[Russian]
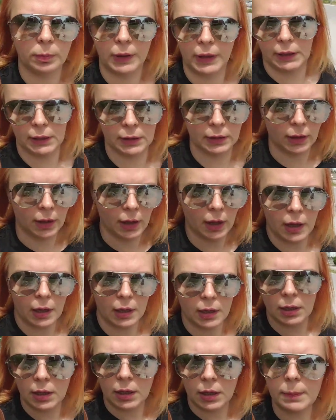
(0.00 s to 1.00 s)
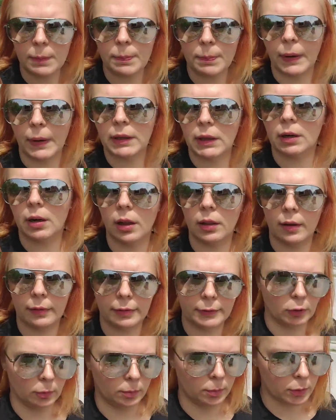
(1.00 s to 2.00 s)
блин. И поехал
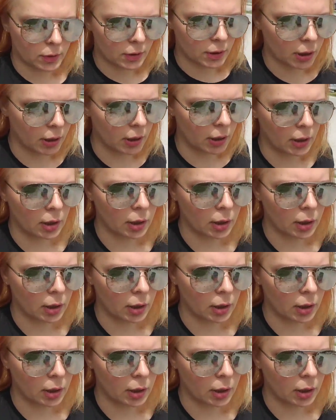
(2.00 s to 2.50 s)
автобус.